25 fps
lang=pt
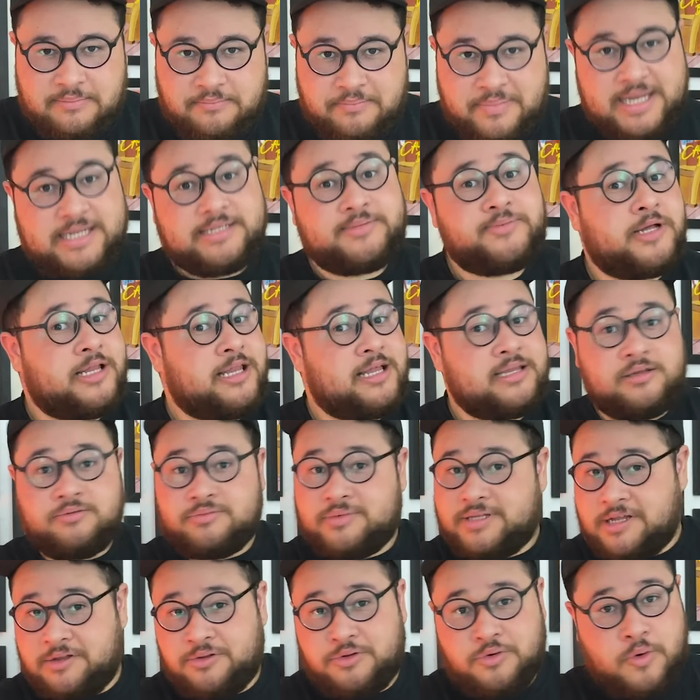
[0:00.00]
mesmo ela não
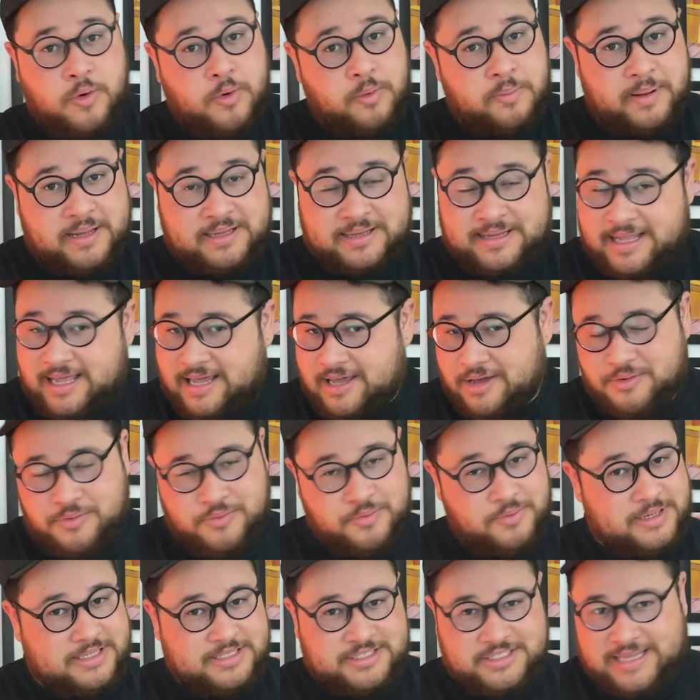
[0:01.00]
tendo culpa
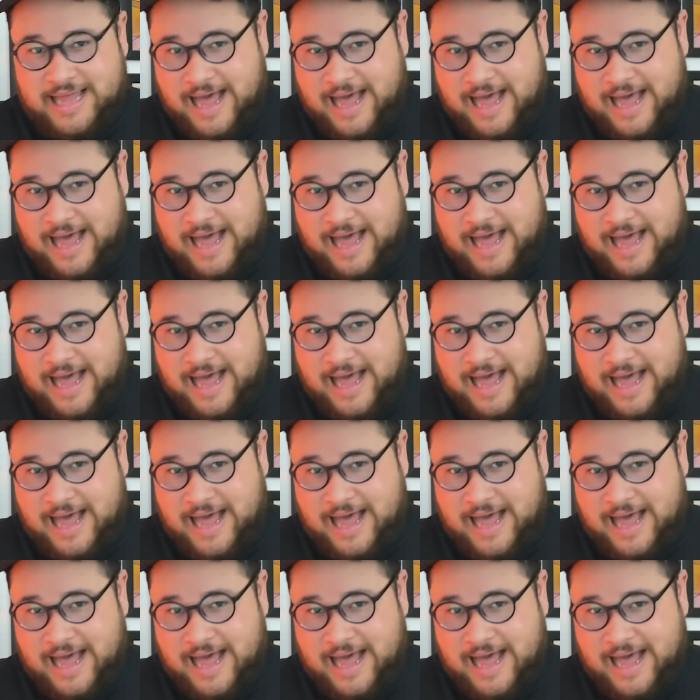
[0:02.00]
nenhuma de